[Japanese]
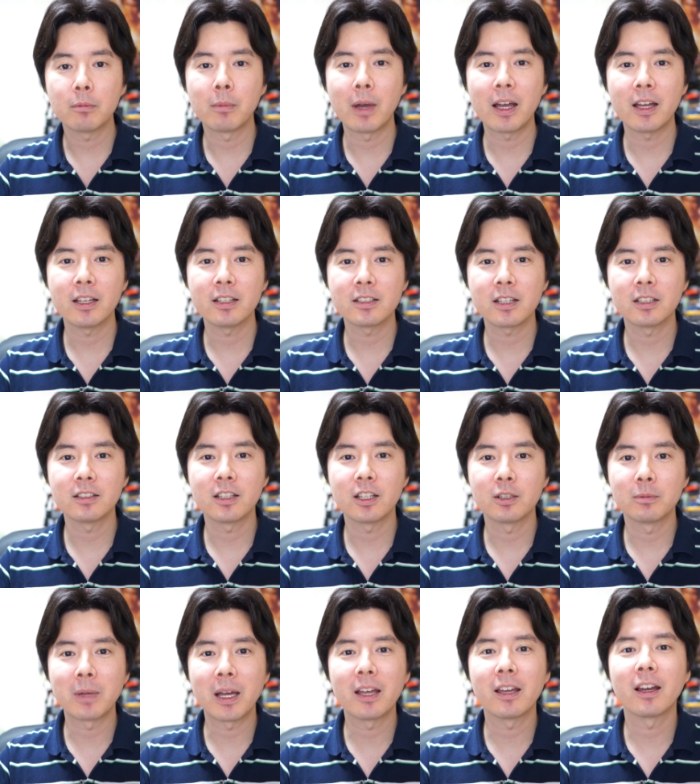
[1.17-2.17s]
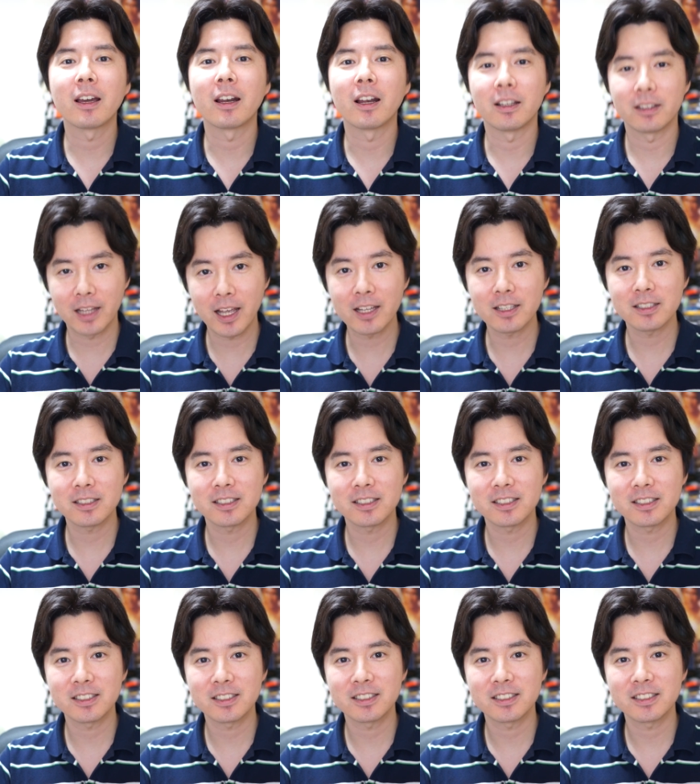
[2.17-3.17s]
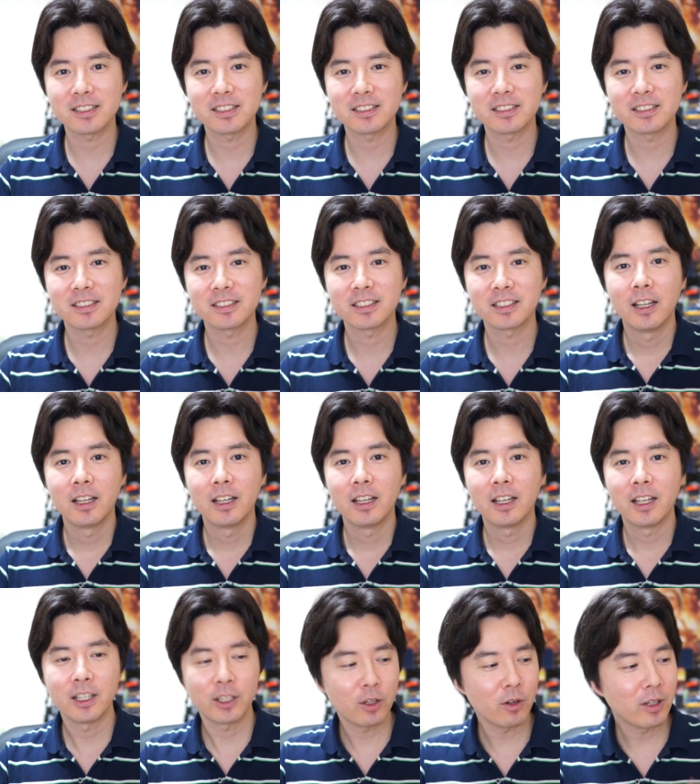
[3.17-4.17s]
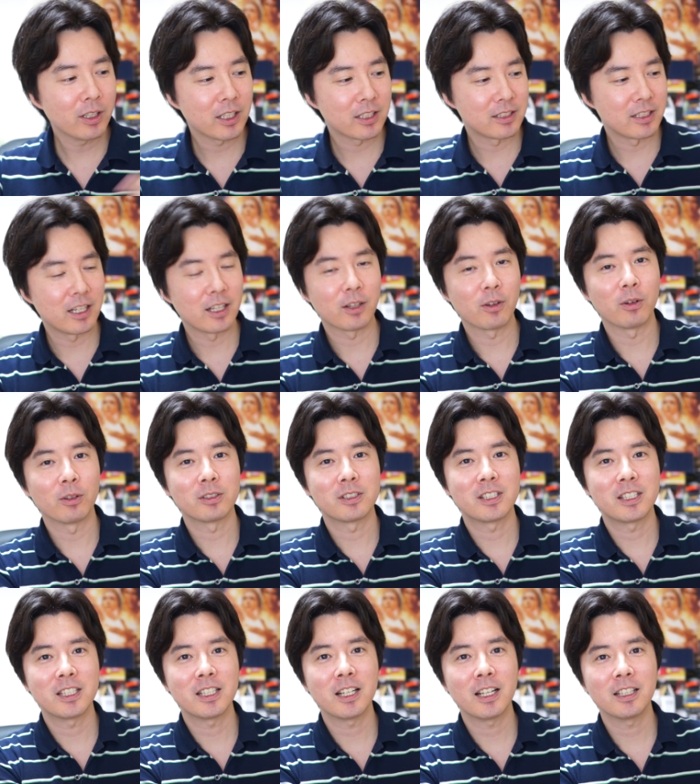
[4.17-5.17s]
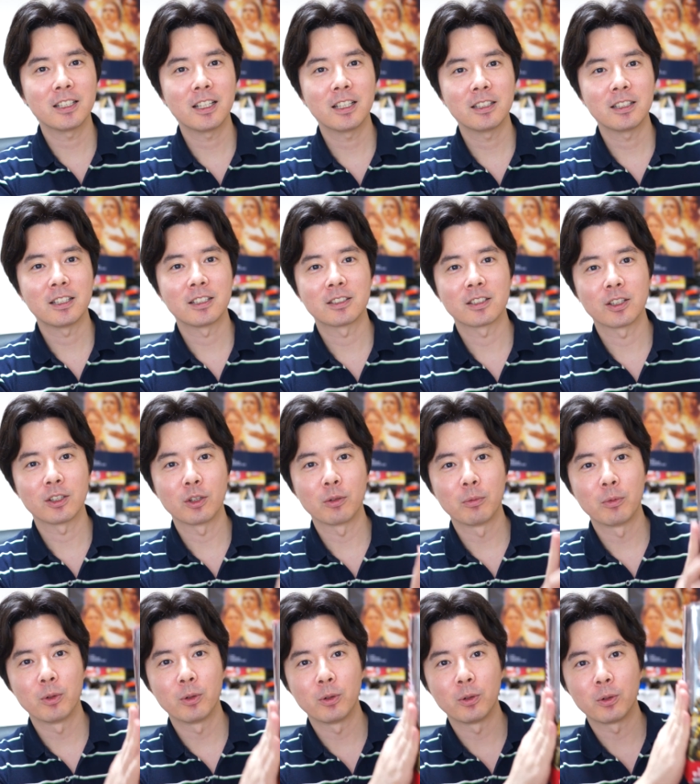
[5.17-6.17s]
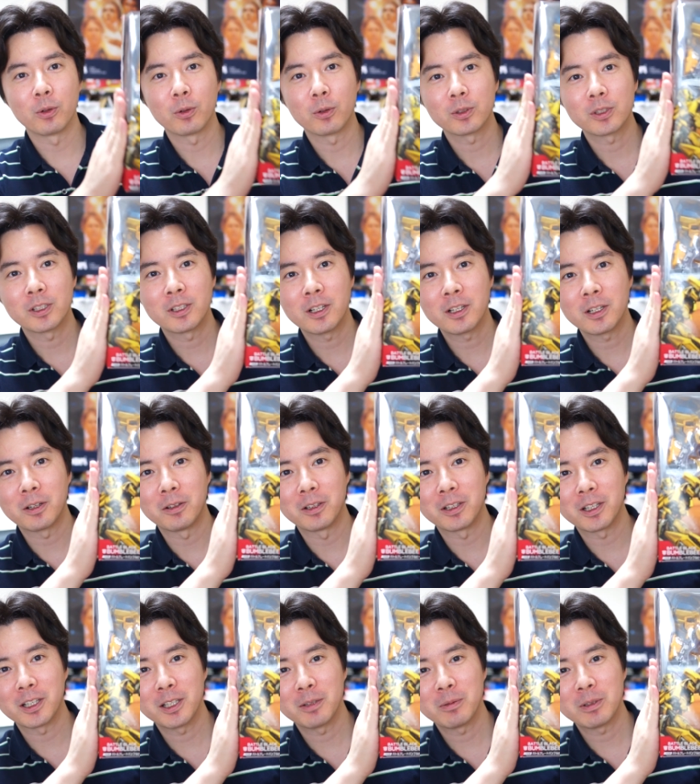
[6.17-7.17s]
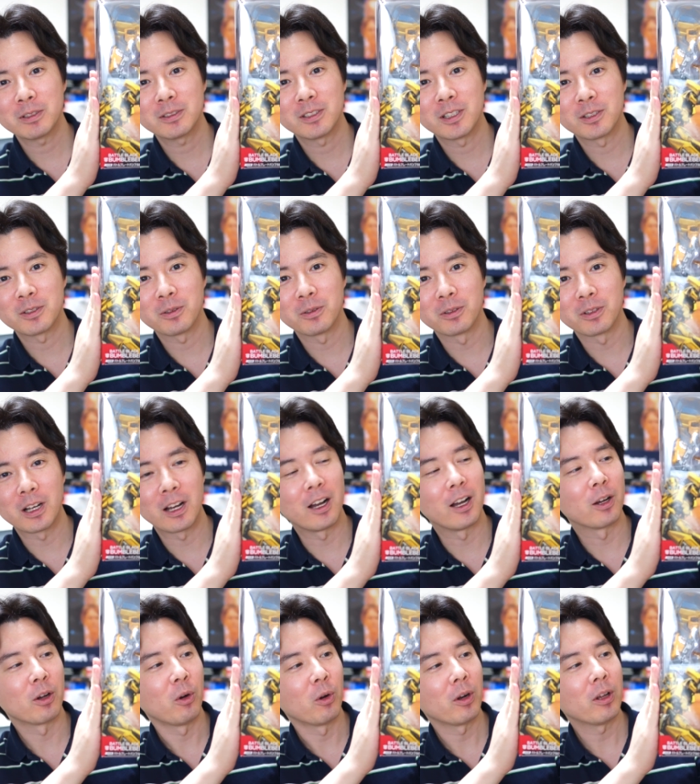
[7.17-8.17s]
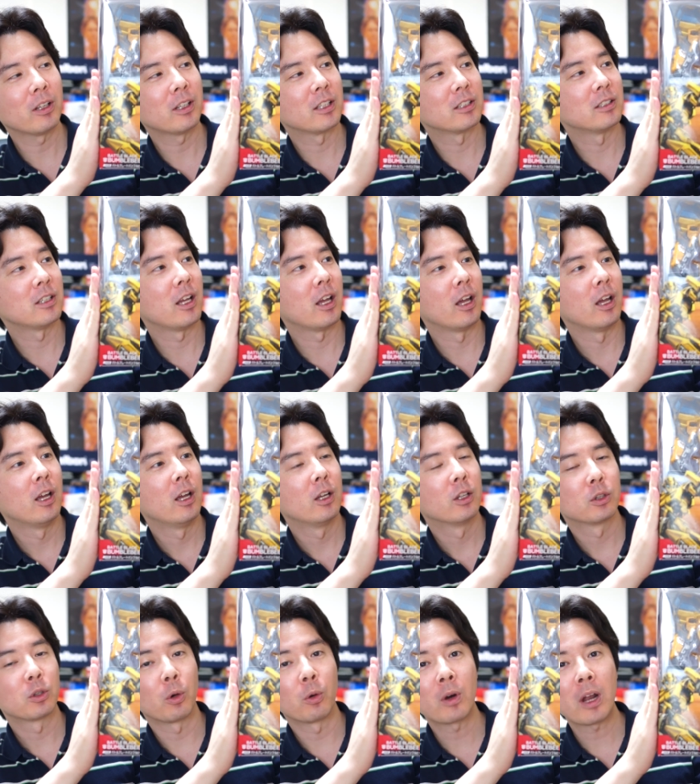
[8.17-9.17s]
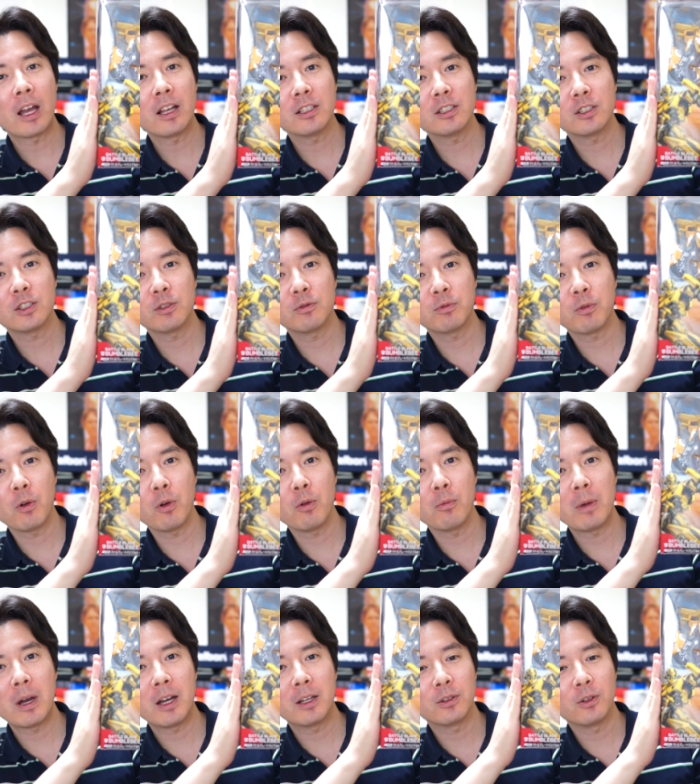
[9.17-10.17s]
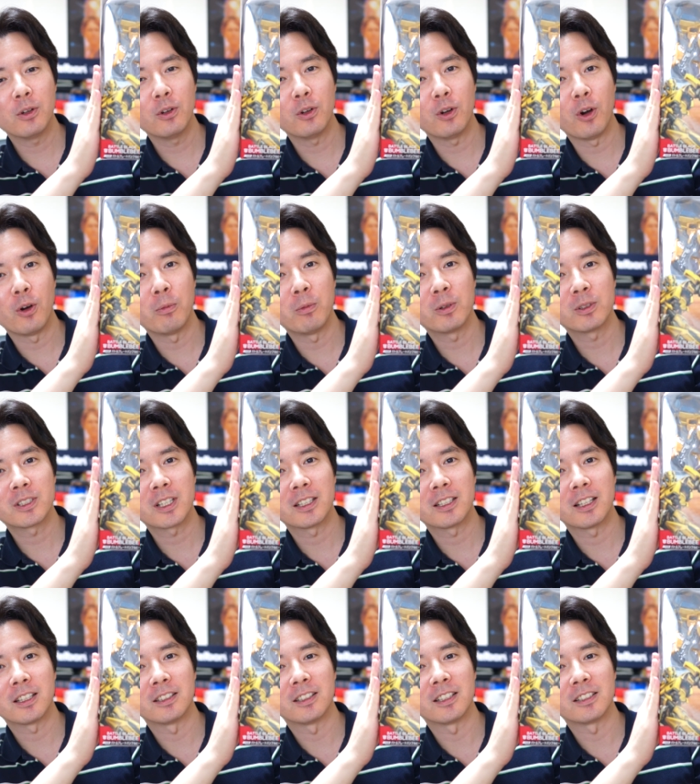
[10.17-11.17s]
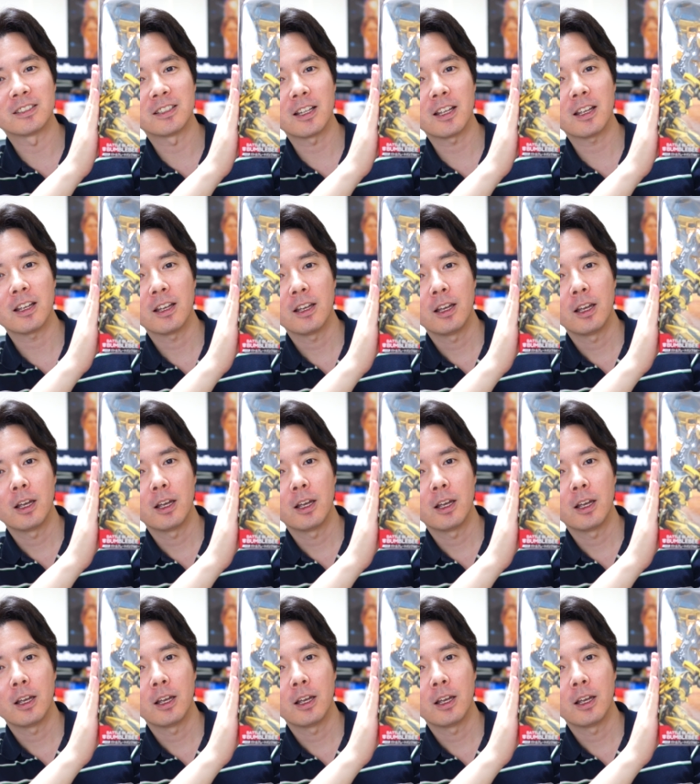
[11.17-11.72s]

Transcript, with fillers: まえチャンネル前原です。今日はですね、こちらなんですけども、こちらなんかわかりますでしょうか。これはですね、トランスフォーマーのおもちゃなんですね。